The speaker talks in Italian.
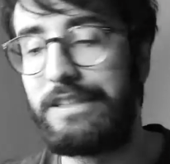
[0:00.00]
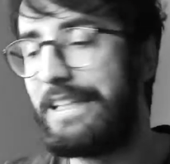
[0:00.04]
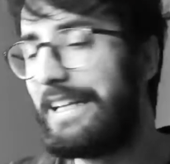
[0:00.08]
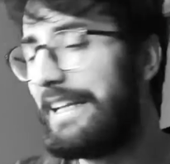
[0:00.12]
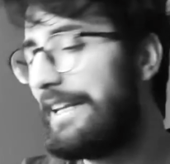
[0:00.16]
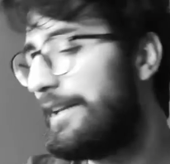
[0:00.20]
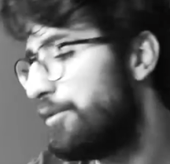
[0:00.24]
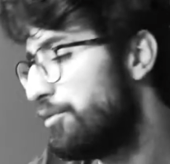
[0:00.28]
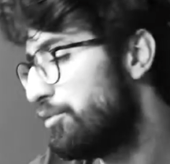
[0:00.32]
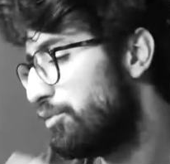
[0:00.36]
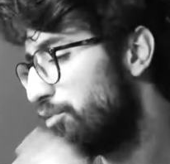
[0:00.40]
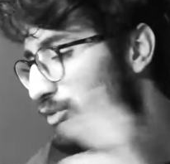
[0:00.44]

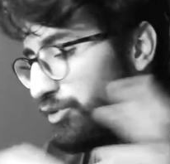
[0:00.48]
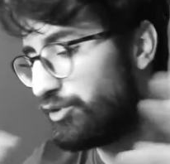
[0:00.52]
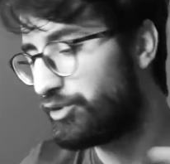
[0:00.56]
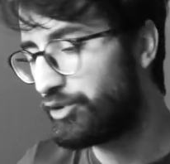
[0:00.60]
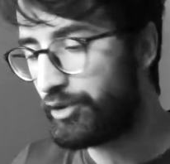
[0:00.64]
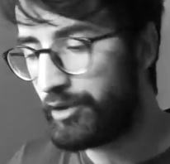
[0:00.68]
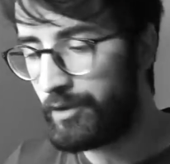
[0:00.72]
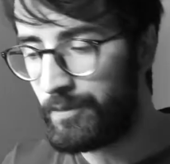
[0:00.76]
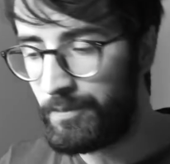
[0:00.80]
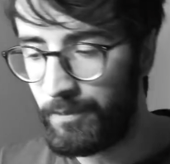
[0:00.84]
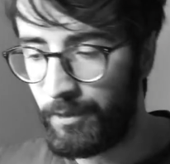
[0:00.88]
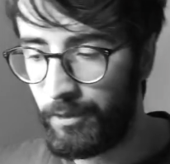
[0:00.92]

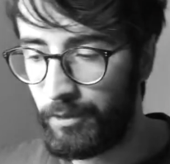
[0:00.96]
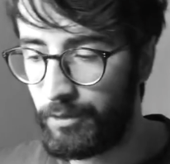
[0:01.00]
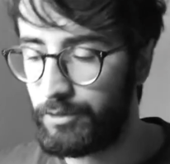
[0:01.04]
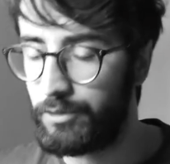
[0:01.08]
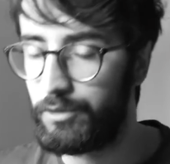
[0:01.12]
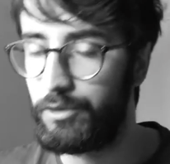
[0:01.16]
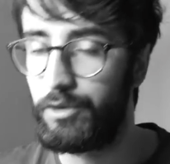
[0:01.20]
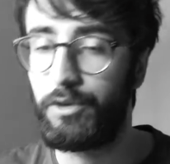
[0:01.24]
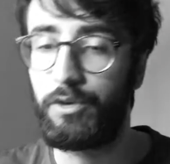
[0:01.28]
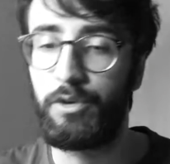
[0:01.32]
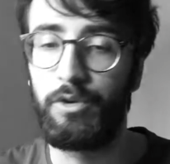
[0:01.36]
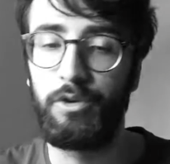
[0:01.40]
deluso il
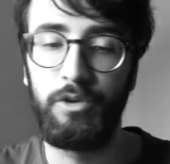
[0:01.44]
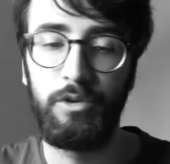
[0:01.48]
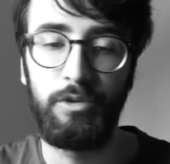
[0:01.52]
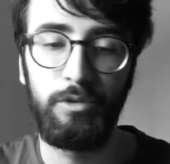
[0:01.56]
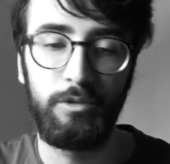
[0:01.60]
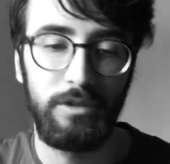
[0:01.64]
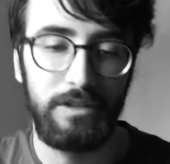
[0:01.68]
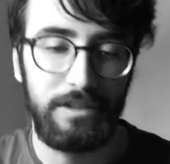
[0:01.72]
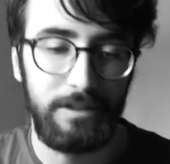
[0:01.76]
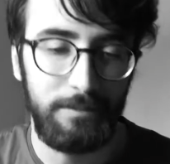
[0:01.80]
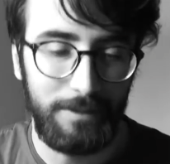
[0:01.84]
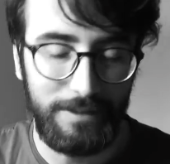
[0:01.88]
mondo con
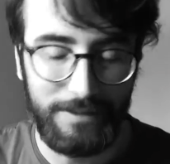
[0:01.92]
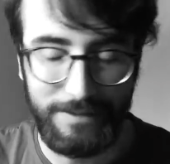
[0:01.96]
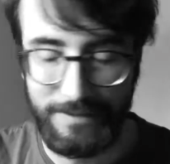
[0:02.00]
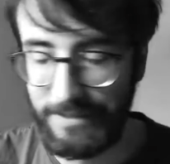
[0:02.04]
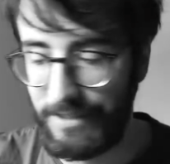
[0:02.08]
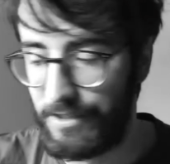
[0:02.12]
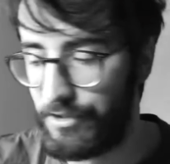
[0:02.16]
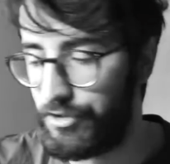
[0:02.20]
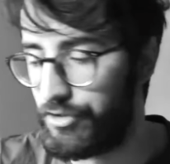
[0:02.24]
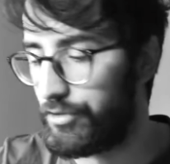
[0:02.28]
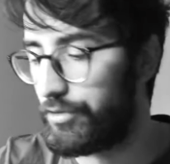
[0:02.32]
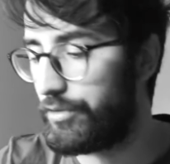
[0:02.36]
l'ultima
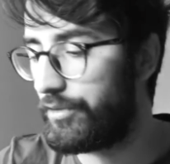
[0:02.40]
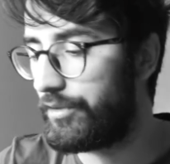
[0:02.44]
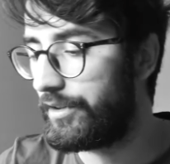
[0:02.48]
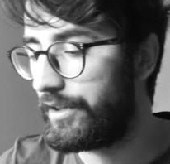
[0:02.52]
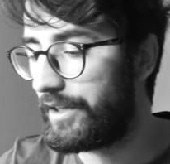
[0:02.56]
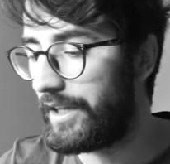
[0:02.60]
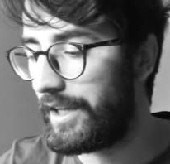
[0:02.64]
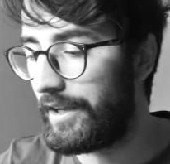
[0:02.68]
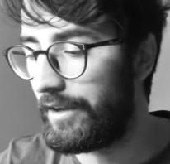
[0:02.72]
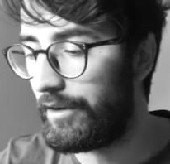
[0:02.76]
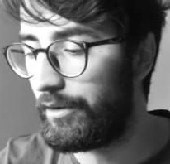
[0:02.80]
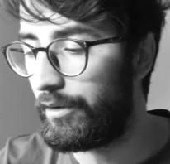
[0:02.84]

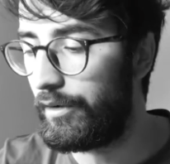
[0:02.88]
stagione,